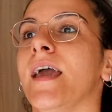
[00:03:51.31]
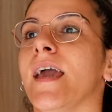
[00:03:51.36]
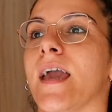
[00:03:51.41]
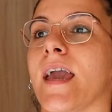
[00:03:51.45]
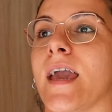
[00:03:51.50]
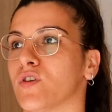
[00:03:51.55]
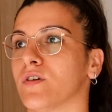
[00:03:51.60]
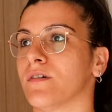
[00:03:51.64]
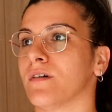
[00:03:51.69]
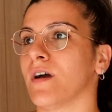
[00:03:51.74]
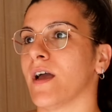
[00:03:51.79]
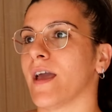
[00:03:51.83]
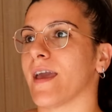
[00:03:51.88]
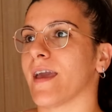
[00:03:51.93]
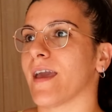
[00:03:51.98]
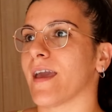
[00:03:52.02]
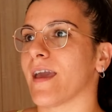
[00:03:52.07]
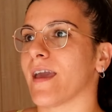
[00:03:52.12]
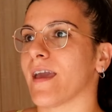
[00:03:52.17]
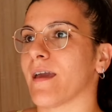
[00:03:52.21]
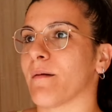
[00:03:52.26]
Yo,
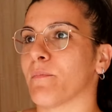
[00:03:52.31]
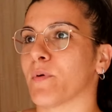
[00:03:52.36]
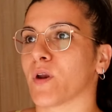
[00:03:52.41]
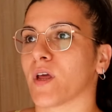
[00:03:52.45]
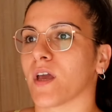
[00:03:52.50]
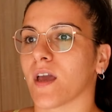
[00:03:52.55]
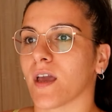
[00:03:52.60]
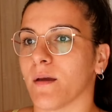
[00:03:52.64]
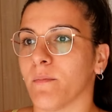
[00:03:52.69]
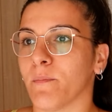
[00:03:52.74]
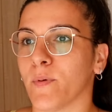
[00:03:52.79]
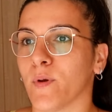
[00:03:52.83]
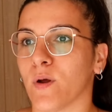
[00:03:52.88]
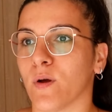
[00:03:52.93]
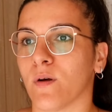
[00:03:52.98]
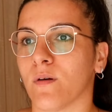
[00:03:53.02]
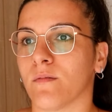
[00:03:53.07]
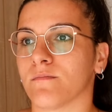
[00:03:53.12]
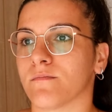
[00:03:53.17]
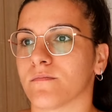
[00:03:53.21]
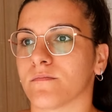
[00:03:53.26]
eh, por
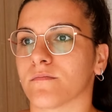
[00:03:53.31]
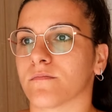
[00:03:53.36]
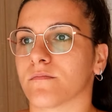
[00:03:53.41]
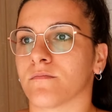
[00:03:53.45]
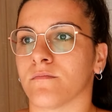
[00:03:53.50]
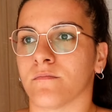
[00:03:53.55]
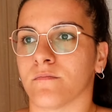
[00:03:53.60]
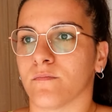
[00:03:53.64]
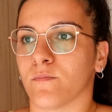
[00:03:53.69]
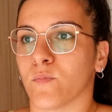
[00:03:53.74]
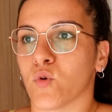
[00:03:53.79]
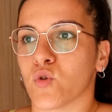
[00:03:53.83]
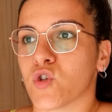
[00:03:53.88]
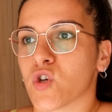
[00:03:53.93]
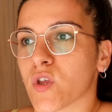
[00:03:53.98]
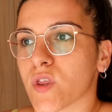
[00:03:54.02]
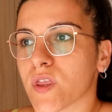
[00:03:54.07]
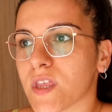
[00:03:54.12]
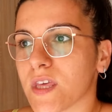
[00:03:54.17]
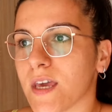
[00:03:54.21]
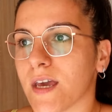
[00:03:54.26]
ejemplo, mm,
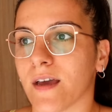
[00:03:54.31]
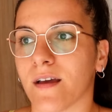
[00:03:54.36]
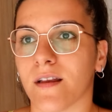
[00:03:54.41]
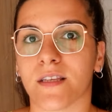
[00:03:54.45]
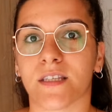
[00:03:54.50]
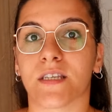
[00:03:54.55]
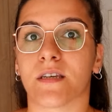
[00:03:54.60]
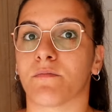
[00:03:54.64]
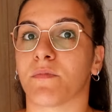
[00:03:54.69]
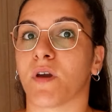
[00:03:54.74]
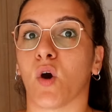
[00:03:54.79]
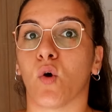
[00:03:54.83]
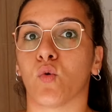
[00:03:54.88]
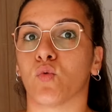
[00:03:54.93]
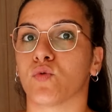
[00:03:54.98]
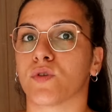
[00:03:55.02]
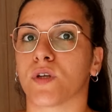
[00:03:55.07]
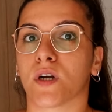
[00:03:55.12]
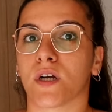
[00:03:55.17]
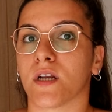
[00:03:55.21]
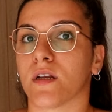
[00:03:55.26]
muchos días se me ha
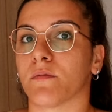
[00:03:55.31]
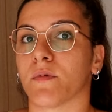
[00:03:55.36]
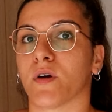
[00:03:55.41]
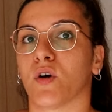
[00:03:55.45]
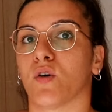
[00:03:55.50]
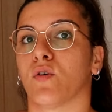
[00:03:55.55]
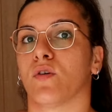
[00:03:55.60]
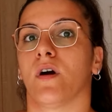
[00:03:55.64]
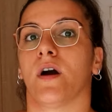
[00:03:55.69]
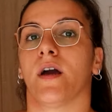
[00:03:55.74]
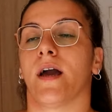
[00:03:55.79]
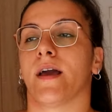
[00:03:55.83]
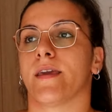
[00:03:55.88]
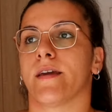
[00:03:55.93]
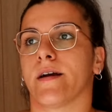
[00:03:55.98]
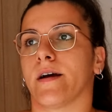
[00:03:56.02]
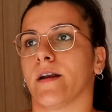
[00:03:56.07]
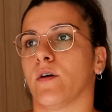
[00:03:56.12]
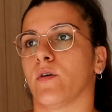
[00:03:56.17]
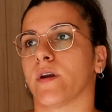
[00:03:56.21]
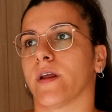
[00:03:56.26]
juntado que a lo mejor ha
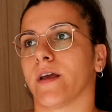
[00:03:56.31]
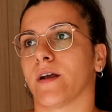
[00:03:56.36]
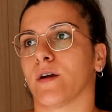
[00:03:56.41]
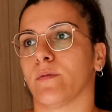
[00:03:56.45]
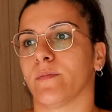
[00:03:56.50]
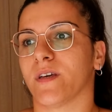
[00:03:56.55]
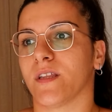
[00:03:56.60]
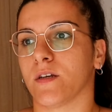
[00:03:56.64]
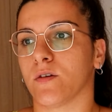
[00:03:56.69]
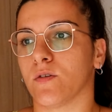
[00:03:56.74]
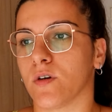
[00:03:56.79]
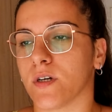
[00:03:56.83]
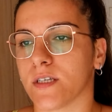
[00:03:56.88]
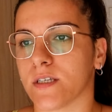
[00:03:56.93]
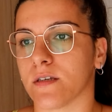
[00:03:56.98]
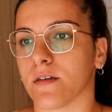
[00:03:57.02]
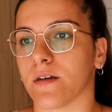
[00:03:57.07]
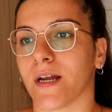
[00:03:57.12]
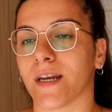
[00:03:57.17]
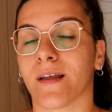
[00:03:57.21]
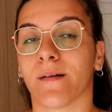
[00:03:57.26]
llegado la hora de comer y digo,
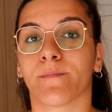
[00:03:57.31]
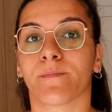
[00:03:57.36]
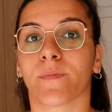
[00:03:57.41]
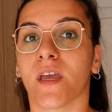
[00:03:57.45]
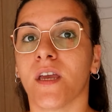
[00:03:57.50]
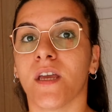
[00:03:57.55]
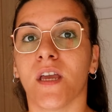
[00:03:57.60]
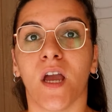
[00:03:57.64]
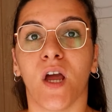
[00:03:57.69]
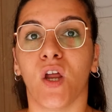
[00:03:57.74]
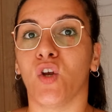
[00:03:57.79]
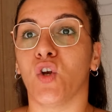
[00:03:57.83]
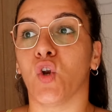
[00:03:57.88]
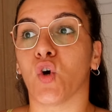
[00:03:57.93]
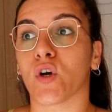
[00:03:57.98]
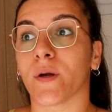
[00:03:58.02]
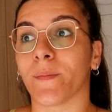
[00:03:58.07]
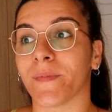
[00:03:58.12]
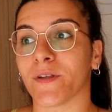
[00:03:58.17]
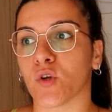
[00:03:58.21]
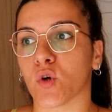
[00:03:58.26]
ahora
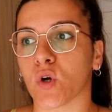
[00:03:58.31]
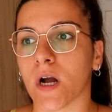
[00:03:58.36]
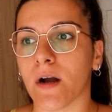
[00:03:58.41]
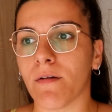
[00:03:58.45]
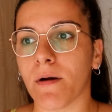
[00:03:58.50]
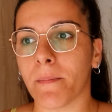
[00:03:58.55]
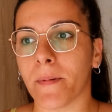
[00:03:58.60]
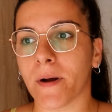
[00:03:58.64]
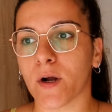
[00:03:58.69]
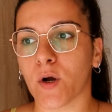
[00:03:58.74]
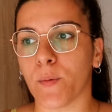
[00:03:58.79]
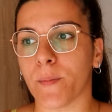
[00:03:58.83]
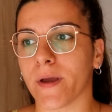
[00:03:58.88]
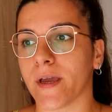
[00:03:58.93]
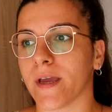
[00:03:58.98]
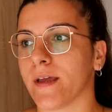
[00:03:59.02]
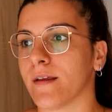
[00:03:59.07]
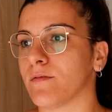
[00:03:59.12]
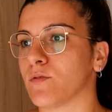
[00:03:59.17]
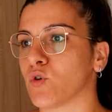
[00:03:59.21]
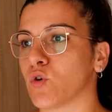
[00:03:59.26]
lo que me tocaba para
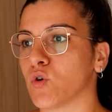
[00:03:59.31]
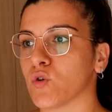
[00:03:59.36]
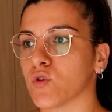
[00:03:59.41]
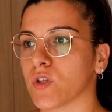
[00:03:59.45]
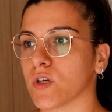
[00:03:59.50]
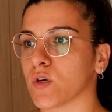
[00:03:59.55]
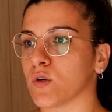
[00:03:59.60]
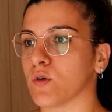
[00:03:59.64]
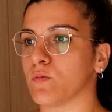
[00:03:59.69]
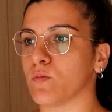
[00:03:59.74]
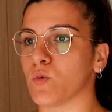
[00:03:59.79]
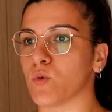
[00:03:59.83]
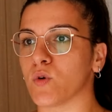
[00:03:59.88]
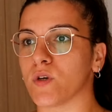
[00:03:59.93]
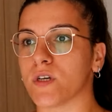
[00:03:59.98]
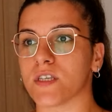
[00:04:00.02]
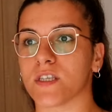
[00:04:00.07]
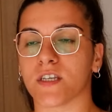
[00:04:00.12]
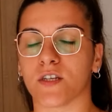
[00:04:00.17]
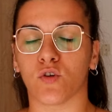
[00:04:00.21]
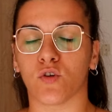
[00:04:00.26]
comer no lo tengo
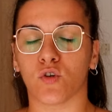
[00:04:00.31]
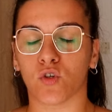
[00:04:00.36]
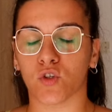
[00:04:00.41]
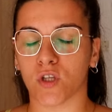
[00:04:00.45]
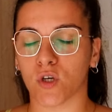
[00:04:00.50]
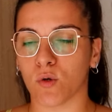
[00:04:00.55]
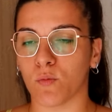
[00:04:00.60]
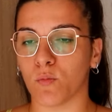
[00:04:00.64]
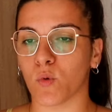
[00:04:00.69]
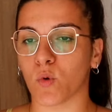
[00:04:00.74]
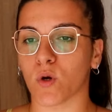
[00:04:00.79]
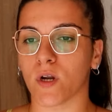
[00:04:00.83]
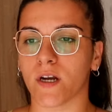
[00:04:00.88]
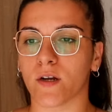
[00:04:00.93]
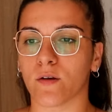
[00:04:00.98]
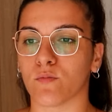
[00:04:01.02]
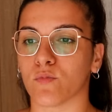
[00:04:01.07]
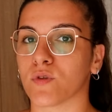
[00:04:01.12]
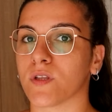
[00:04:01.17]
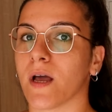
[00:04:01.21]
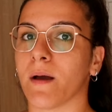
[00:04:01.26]
muy no lo tengo muy
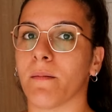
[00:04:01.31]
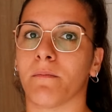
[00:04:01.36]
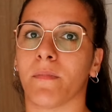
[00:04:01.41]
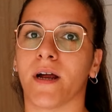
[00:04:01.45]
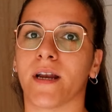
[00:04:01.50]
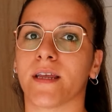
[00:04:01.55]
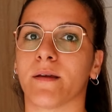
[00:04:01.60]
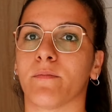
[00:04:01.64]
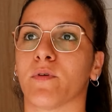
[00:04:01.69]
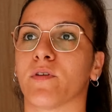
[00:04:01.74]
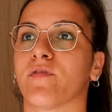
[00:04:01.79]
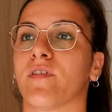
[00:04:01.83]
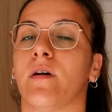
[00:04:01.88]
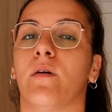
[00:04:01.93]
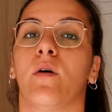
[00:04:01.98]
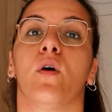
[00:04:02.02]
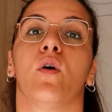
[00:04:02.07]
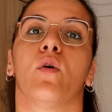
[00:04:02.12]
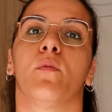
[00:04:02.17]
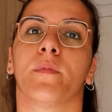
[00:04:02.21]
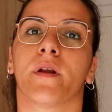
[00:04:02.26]
claro, Mari, por
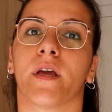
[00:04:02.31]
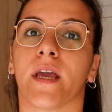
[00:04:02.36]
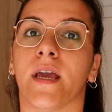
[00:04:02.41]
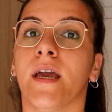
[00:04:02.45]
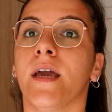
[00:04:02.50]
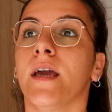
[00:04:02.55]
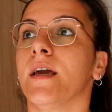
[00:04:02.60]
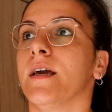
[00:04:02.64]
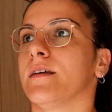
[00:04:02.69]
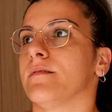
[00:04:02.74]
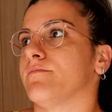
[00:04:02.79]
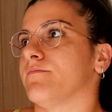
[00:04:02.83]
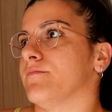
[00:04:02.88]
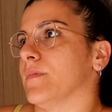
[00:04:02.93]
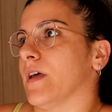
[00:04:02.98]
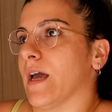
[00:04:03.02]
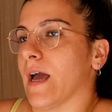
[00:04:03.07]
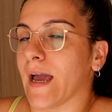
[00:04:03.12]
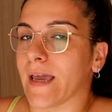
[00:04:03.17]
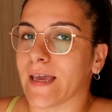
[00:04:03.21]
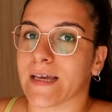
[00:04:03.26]
favor, hombre
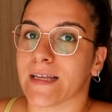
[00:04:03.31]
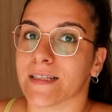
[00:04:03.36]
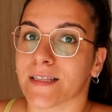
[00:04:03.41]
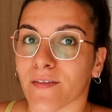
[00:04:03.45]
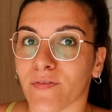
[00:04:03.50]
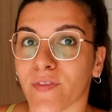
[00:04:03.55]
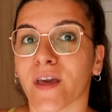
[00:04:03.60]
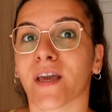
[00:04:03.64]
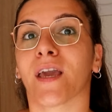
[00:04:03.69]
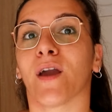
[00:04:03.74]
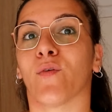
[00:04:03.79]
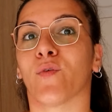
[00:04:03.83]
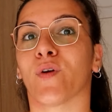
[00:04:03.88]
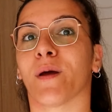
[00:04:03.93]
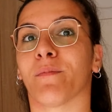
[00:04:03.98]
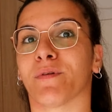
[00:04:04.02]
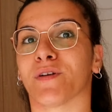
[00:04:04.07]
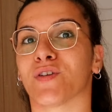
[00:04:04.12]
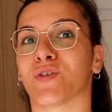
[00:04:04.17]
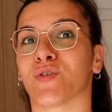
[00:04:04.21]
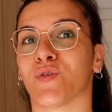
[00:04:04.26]
hay que entender que es
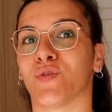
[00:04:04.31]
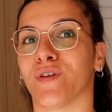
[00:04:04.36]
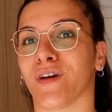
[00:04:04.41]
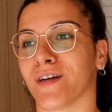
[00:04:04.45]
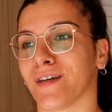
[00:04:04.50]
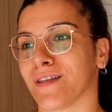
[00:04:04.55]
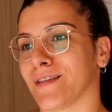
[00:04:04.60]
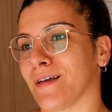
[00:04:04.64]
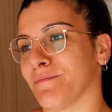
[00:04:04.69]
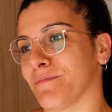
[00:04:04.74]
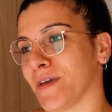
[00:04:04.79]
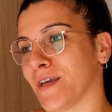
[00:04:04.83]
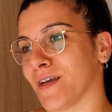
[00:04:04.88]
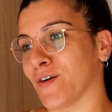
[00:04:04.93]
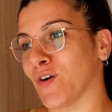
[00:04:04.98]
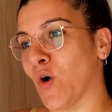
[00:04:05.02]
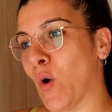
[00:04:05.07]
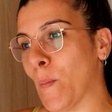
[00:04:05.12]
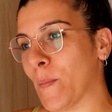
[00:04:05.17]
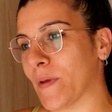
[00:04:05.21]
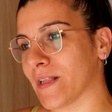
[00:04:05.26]
una persona que también
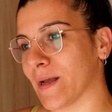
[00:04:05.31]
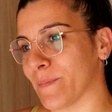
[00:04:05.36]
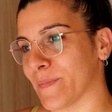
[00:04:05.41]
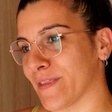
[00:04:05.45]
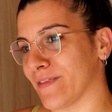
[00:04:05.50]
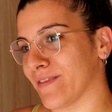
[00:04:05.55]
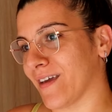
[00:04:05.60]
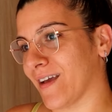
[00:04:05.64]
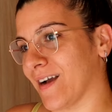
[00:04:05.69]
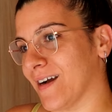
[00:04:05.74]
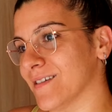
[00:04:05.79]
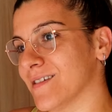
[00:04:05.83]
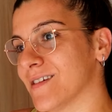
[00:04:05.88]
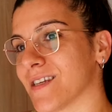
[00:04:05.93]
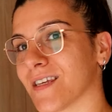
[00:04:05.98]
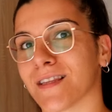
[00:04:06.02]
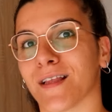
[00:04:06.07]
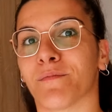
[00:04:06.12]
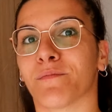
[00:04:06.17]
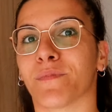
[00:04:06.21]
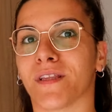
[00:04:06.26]
come, también
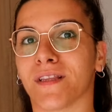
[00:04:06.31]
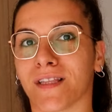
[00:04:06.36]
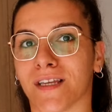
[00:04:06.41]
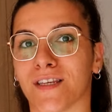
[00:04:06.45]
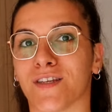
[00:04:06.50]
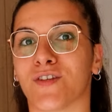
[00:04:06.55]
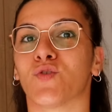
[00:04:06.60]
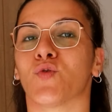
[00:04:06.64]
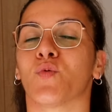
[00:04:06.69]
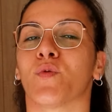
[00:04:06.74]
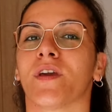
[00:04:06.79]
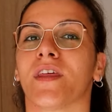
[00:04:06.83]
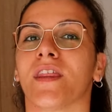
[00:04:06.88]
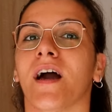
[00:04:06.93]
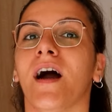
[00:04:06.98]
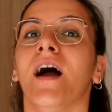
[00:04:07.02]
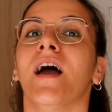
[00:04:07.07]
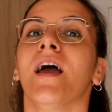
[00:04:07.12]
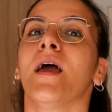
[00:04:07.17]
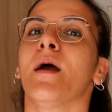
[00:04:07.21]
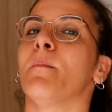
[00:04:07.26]
descansa, también tiene su
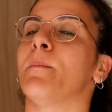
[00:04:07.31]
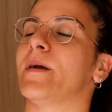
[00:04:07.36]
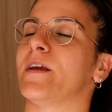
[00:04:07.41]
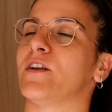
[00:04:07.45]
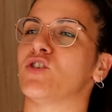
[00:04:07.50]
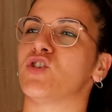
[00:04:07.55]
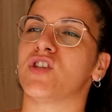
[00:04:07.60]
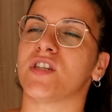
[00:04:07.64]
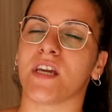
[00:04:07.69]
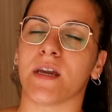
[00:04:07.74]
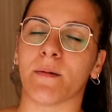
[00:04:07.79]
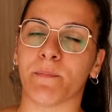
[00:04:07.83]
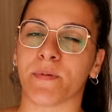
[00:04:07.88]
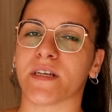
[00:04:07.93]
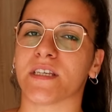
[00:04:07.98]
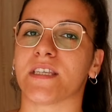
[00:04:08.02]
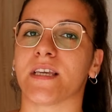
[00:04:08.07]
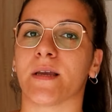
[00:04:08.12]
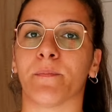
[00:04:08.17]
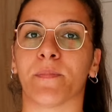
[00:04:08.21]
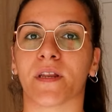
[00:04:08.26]
vida, pero siempre,
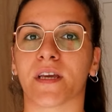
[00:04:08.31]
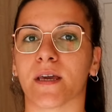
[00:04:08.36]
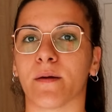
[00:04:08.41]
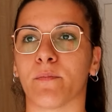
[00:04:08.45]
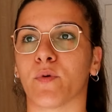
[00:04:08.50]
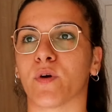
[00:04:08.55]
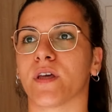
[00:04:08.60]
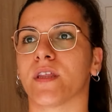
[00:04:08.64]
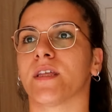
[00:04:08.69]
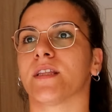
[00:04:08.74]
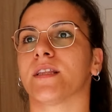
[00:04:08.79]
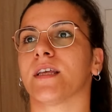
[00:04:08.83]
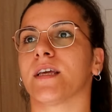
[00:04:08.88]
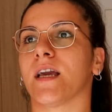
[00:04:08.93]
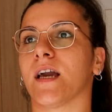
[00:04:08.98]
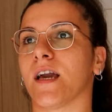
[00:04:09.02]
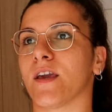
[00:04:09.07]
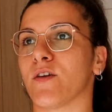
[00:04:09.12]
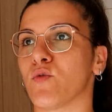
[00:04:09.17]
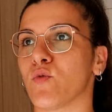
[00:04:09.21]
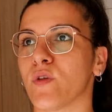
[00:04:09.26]
siempre que puede te
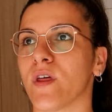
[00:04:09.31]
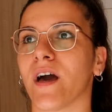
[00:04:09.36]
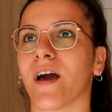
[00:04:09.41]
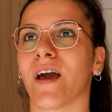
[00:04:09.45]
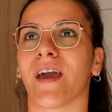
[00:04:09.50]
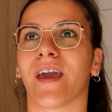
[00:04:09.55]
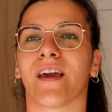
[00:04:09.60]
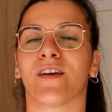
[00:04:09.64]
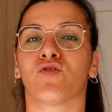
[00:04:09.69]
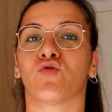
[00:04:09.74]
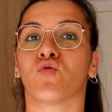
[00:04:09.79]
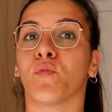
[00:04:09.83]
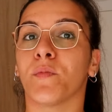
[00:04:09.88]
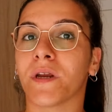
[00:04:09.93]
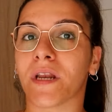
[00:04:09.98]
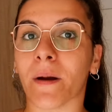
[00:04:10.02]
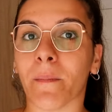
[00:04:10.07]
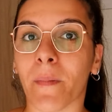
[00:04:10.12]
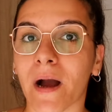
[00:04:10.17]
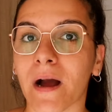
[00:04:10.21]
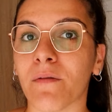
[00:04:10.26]
ayuda, es
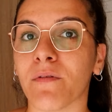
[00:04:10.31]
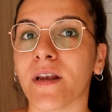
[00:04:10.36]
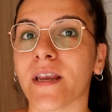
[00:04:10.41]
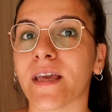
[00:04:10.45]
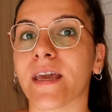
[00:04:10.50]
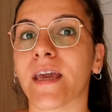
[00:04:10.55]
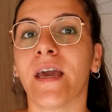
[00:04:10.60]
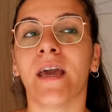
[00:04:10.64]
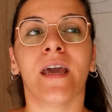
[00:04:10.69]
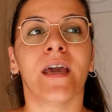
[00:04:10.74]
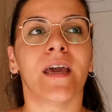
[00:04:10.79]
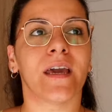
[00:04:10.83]
súper amable,